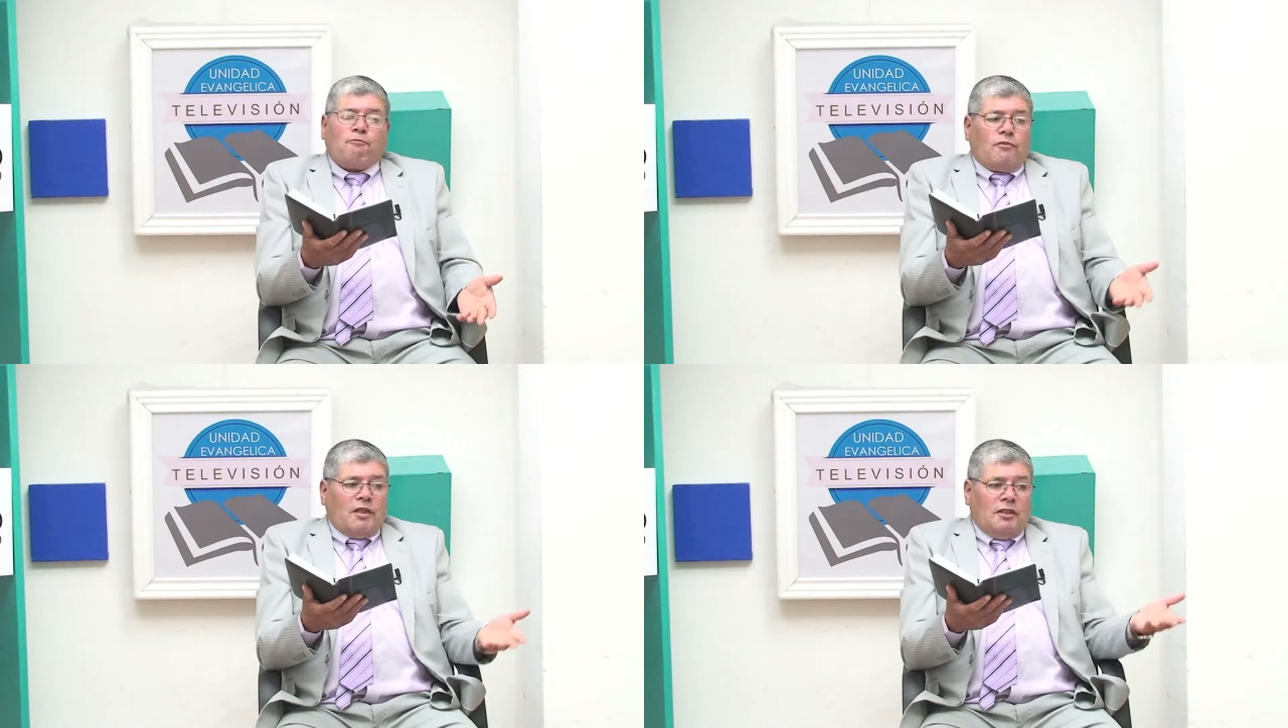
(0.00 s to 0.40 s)

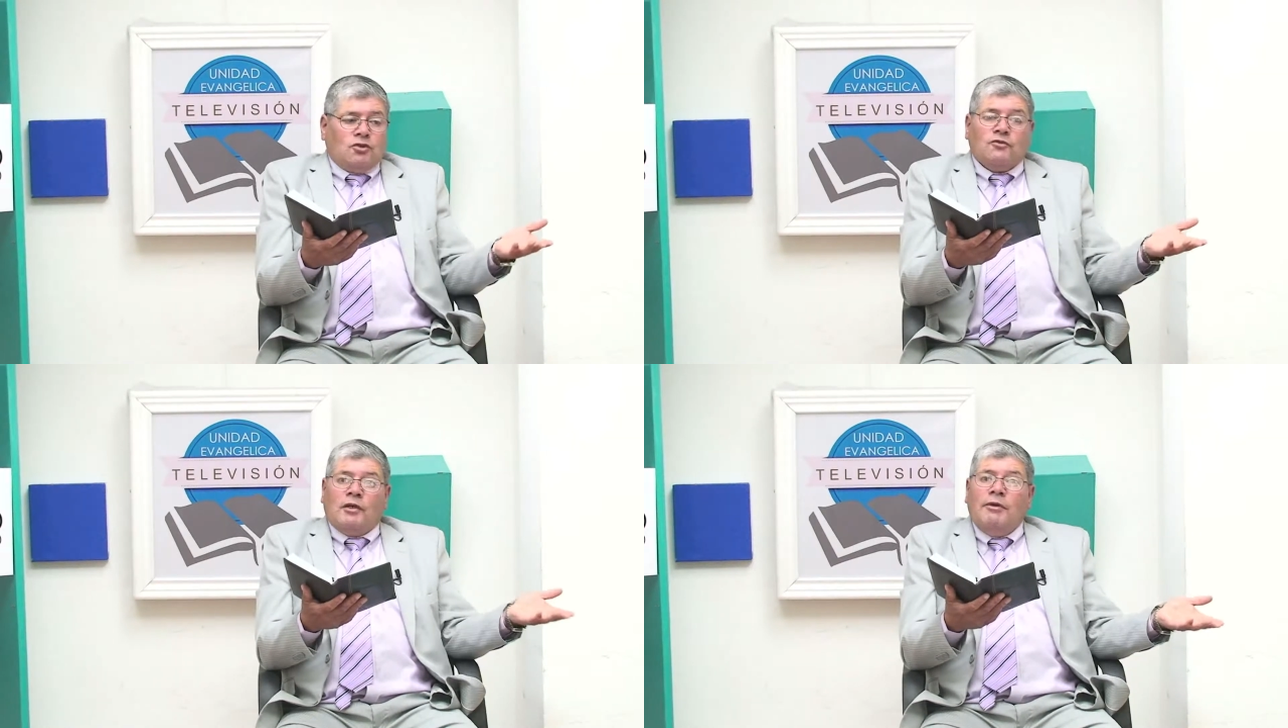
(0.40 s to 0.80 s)
De
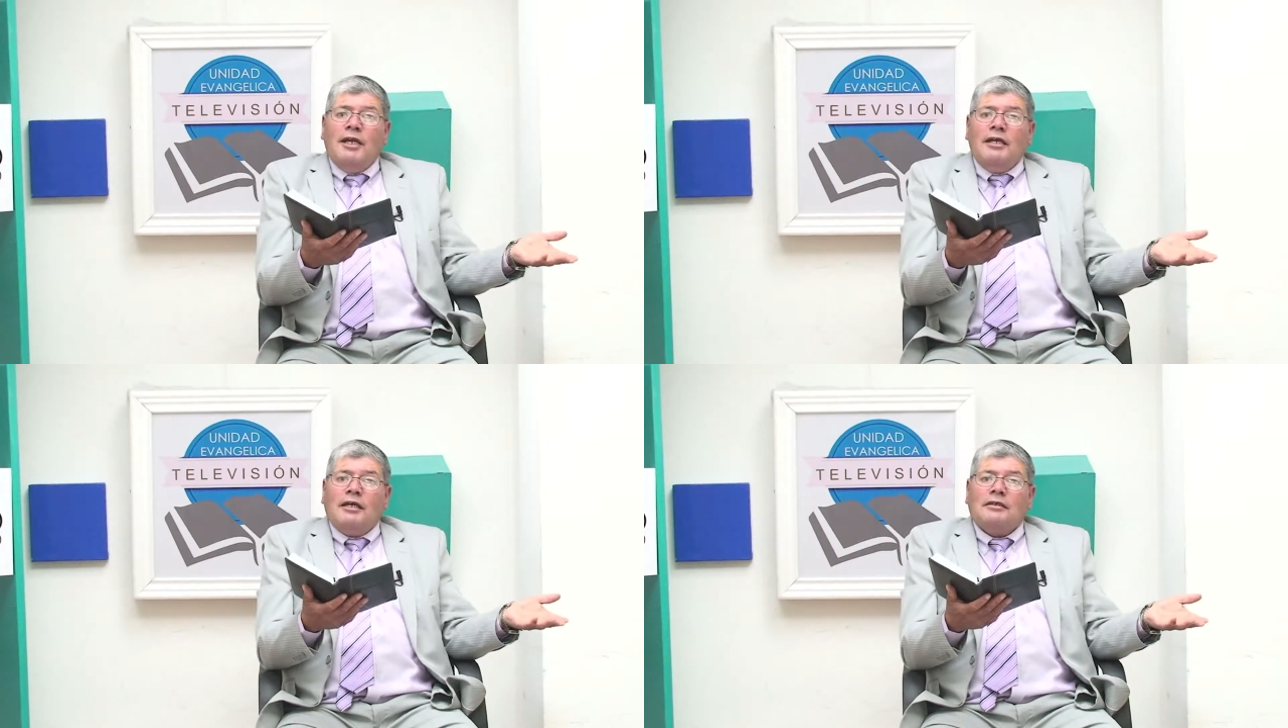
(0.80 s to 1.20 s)
su
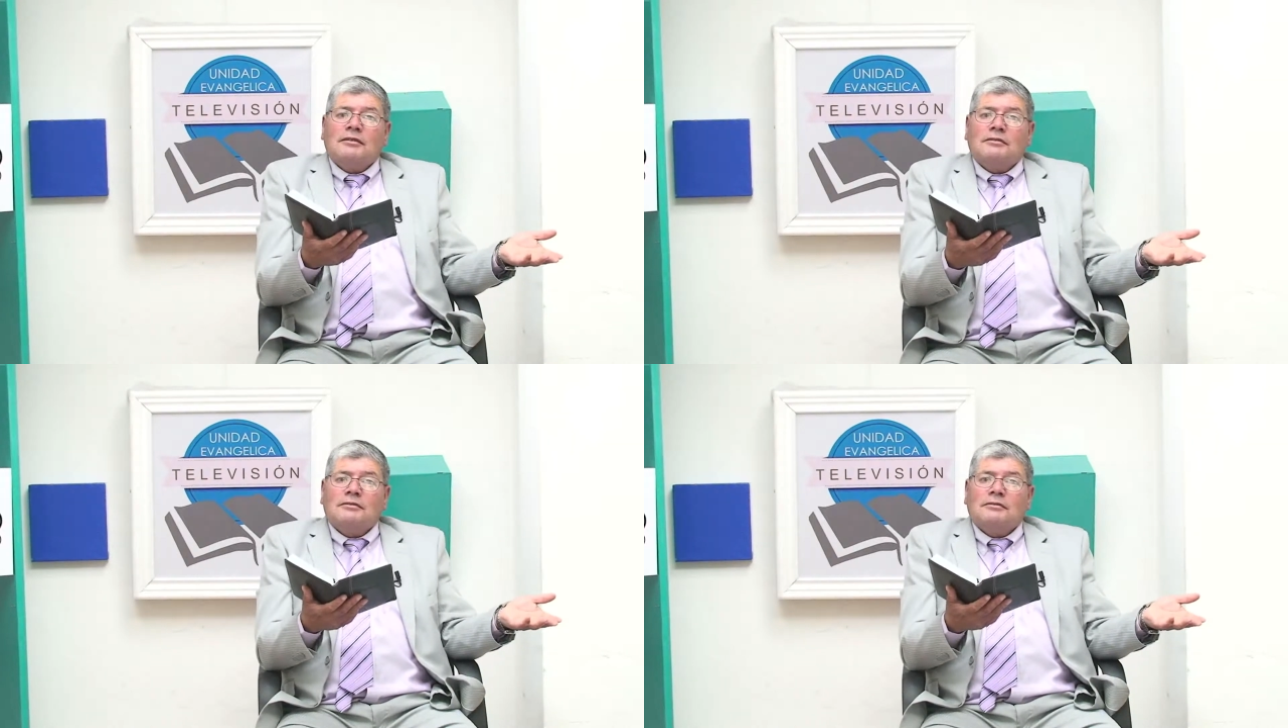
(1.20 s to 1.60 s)
familia,
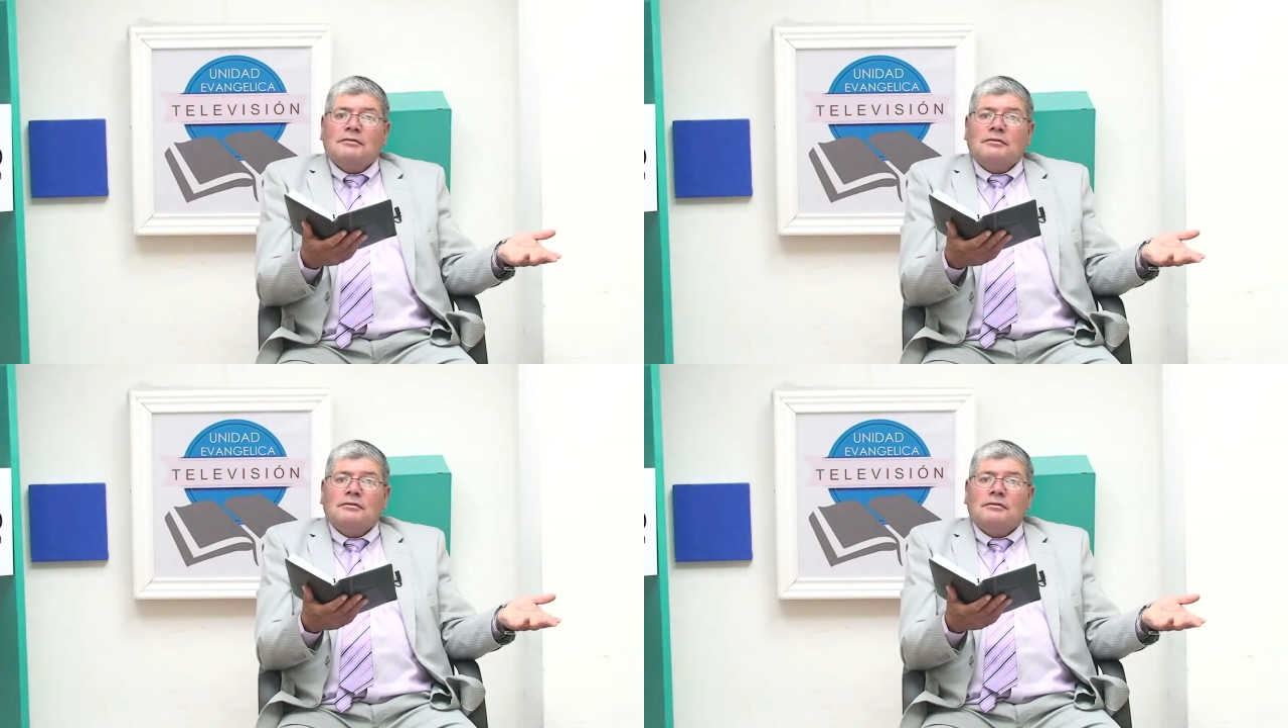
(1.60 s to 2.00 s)

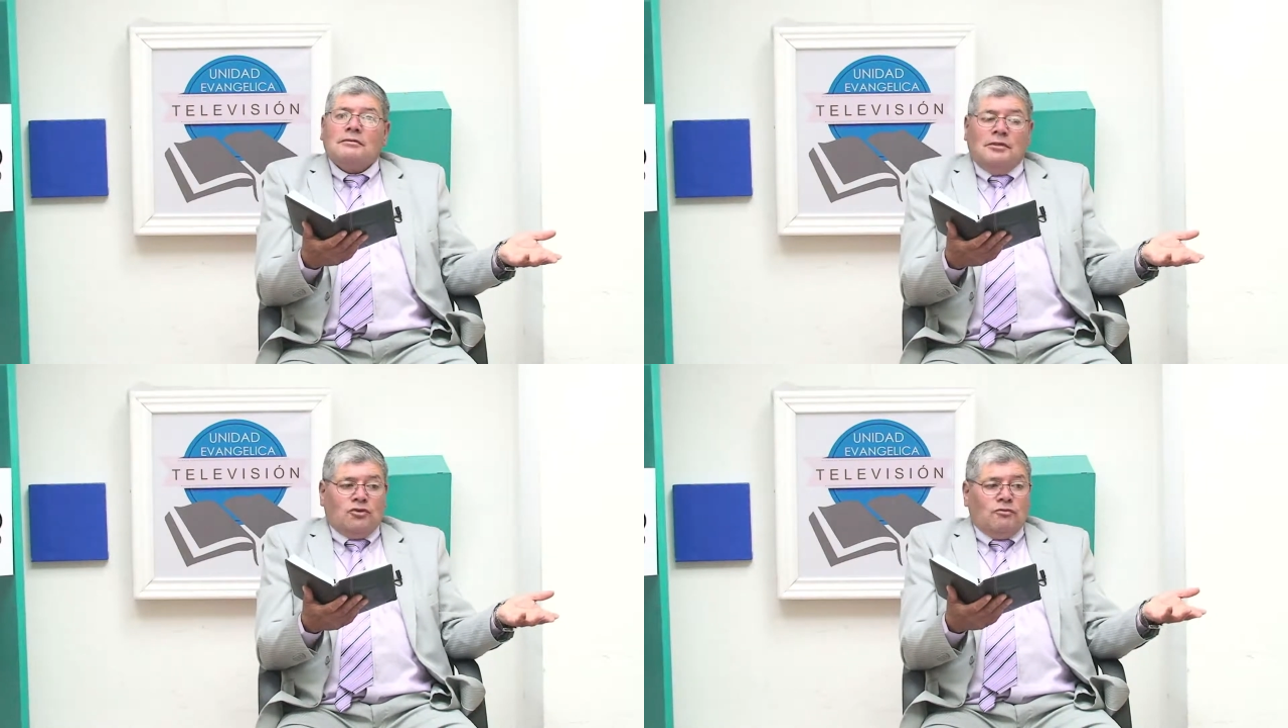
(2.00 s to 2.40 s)

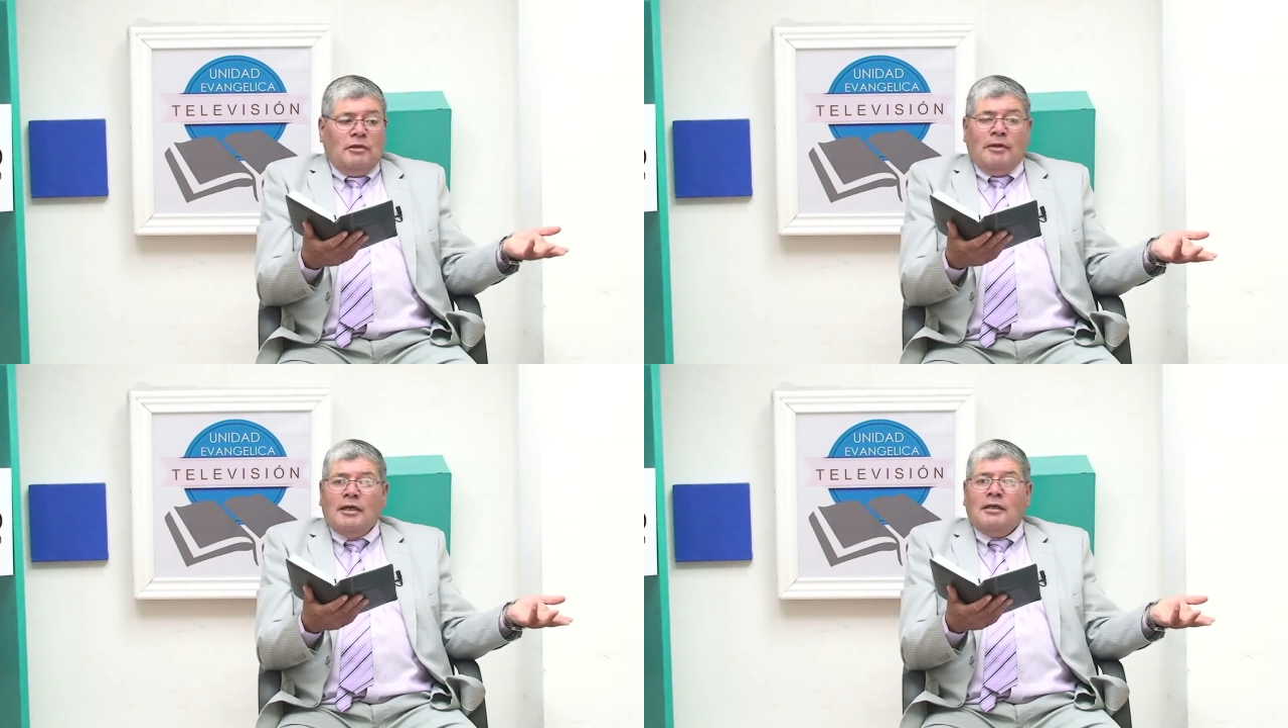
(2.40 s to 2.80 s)
de su
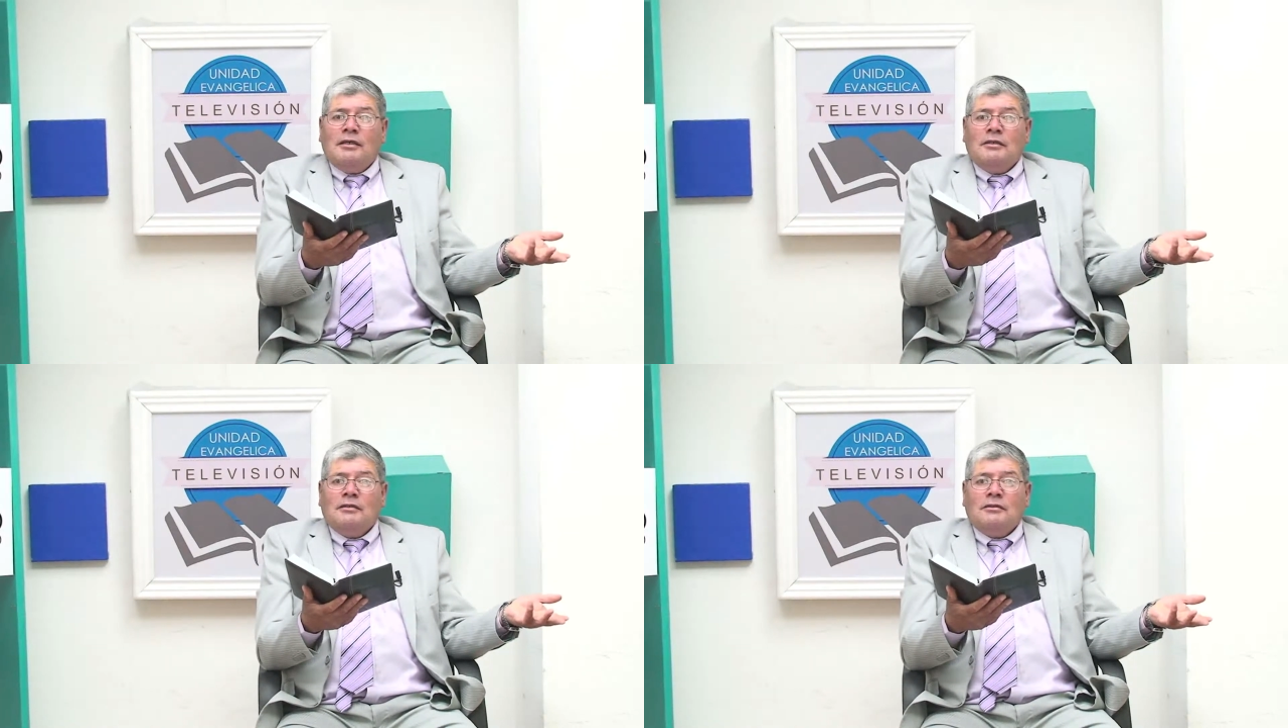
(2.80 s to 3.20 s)
mamá,
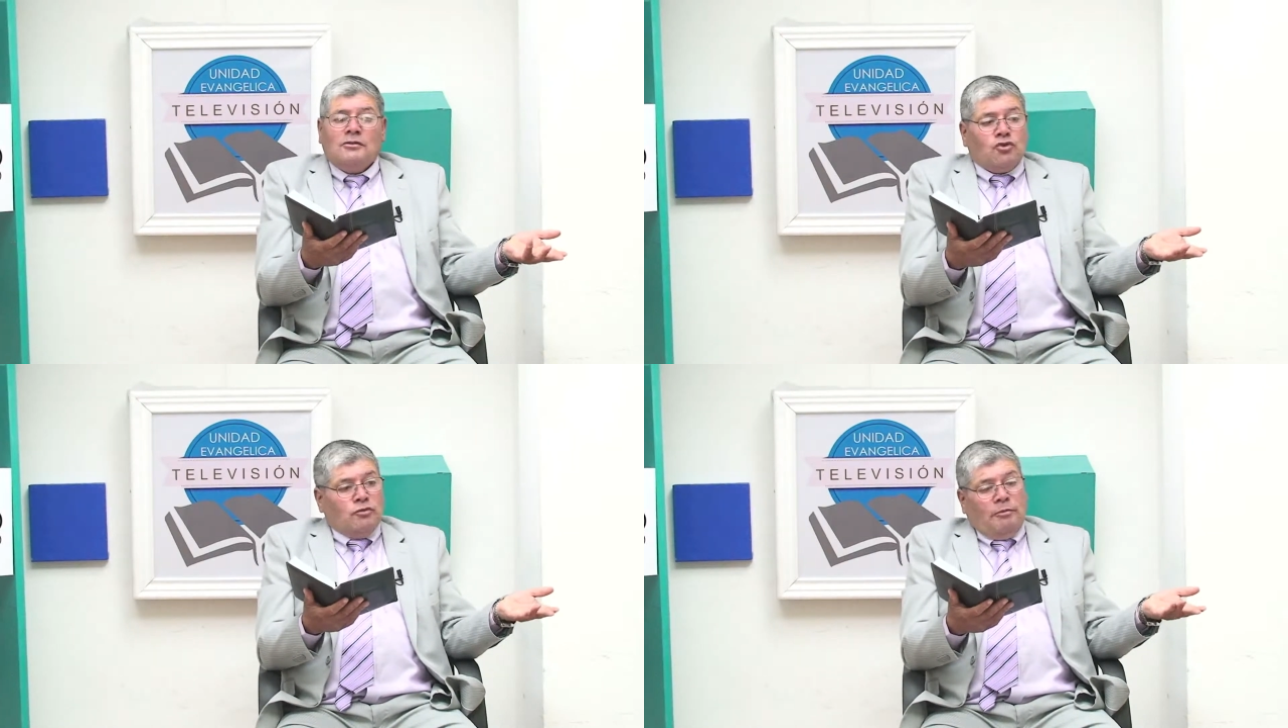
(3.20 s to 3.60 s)

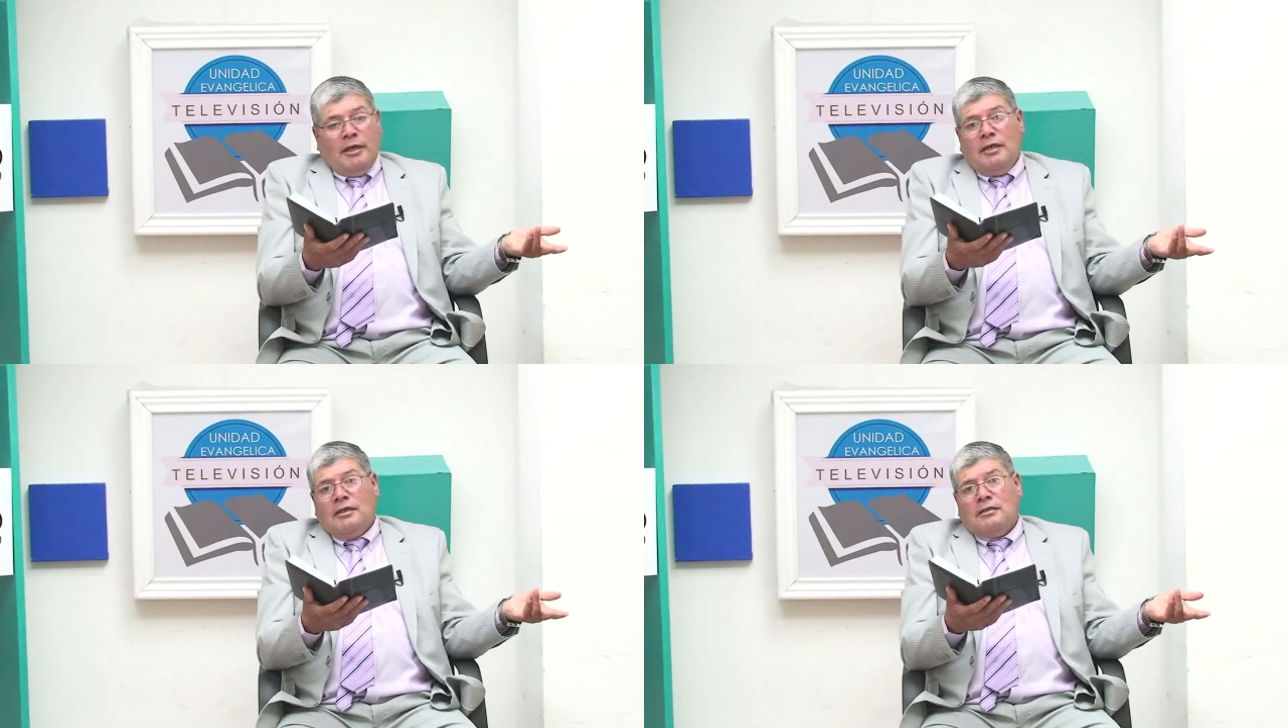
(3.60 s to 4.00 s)
su
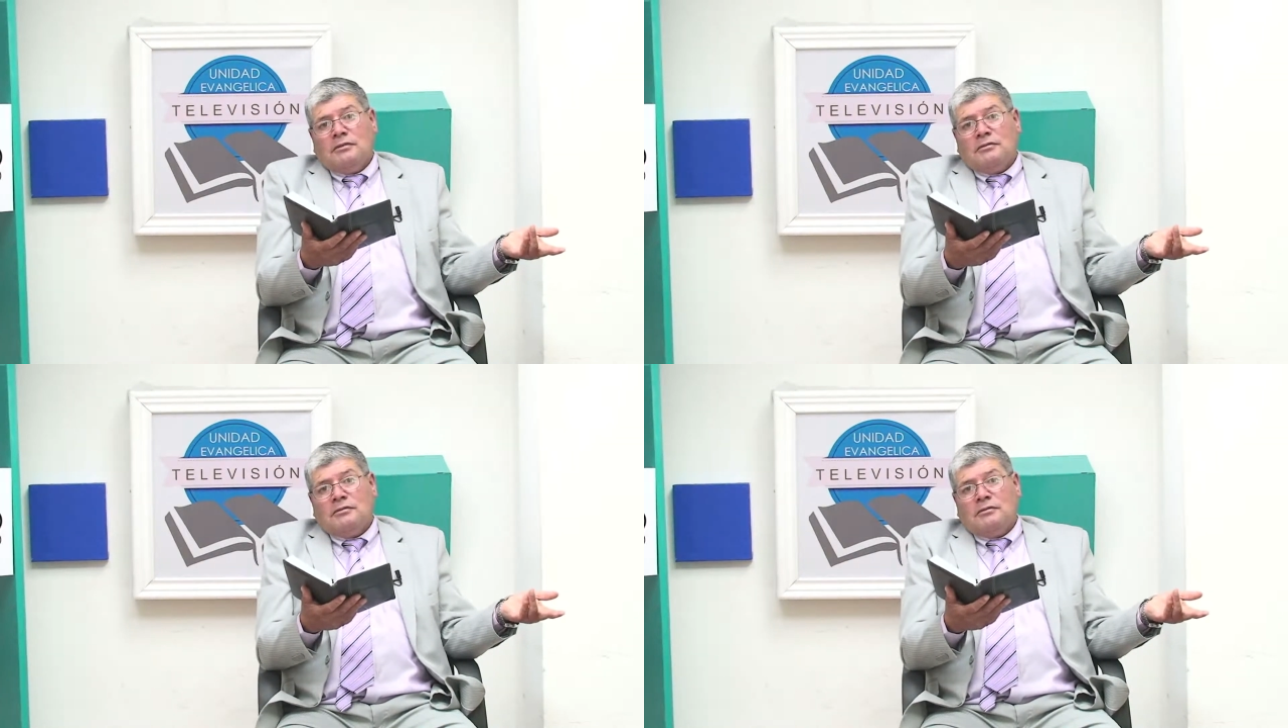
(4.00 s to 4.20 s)
papá,